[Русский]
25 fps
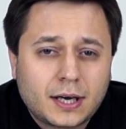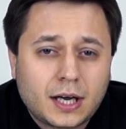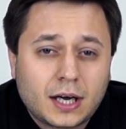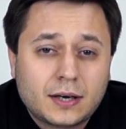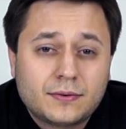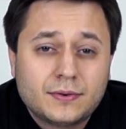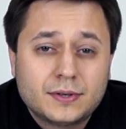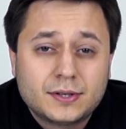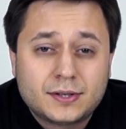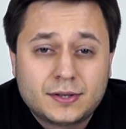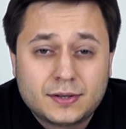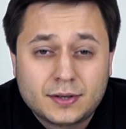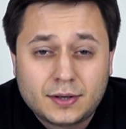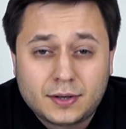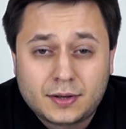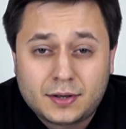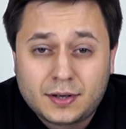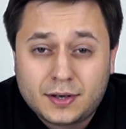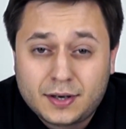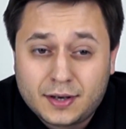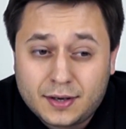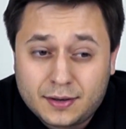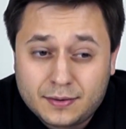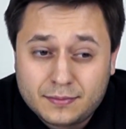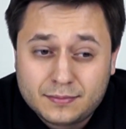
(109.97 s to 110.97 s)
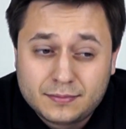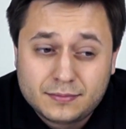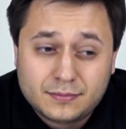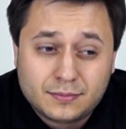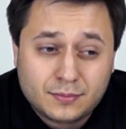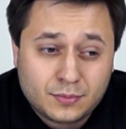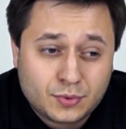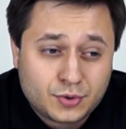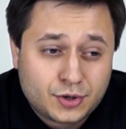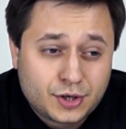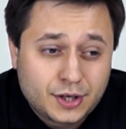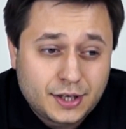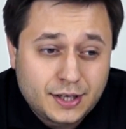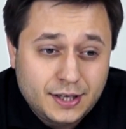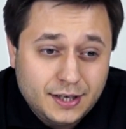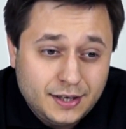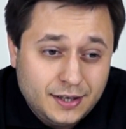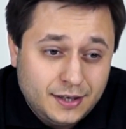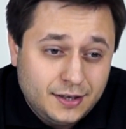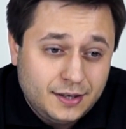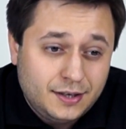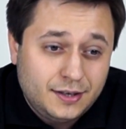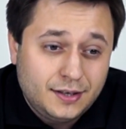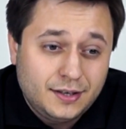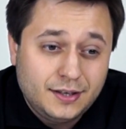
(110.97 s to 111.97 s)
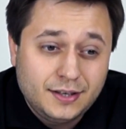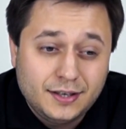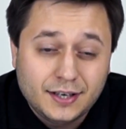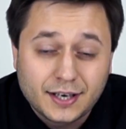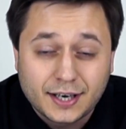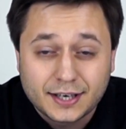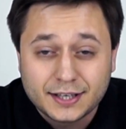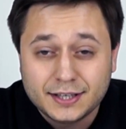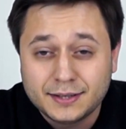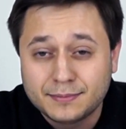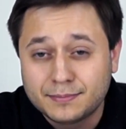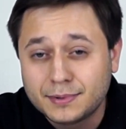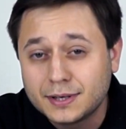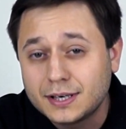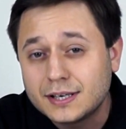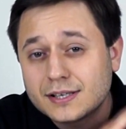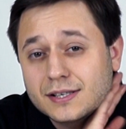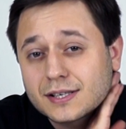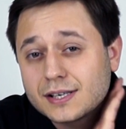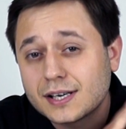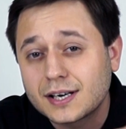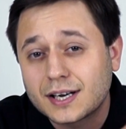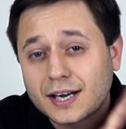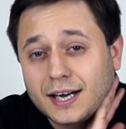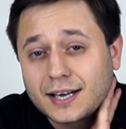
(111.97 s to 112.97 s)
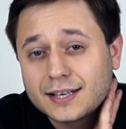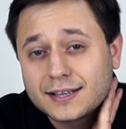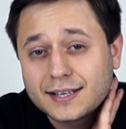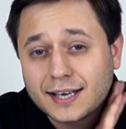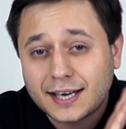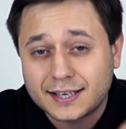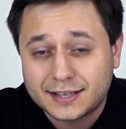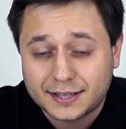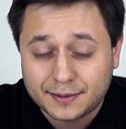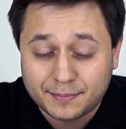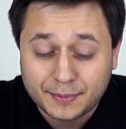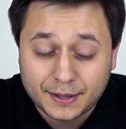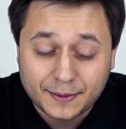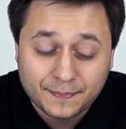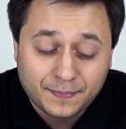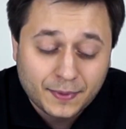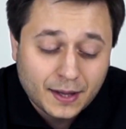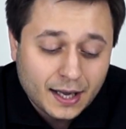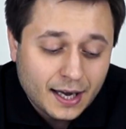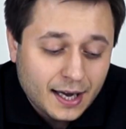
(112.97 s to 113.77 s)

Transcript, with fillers: Как вы, это мужики, и они были слегка датами.